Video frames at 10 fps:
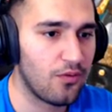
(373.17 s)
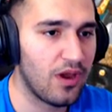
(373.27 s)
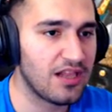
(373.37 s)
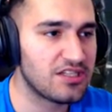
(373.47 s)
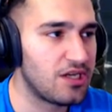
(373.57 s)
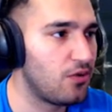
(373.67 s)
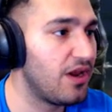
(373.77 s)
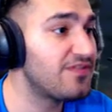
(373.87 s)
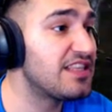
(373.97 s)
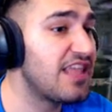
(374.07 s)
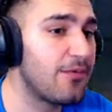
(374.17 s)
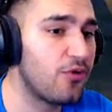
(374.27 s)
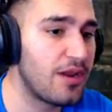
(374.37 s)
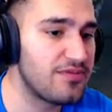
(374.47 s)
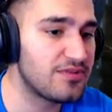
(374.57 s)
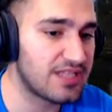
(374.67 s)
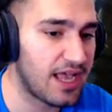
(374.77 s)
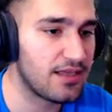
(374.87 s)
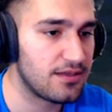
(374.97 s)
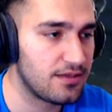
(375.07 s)
والله شيء حلو نفس الدايموند رويال مش
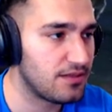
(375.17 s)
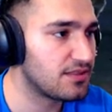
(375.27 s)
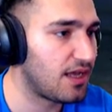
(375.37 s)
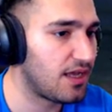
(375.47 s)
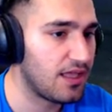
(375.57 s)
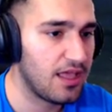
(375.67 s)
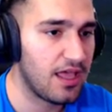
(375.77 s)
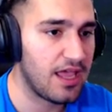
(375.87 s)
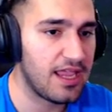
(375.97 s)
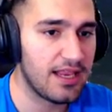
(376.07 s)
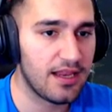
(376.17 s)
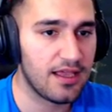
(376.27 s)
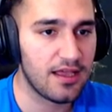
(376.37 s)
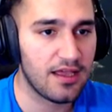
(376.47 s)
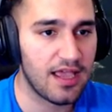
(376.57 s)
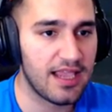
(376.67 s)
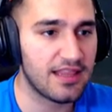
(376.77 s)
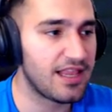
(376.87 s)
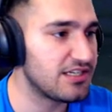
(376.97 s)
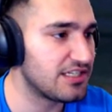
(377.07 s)
صح آه. صح آه. هي هي
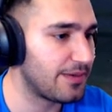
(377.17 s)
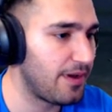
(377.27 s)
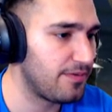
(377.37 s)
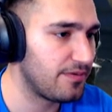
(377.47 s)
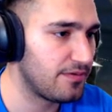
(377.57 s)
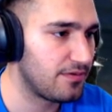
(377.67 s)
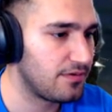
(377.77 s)
الثلج يا شباب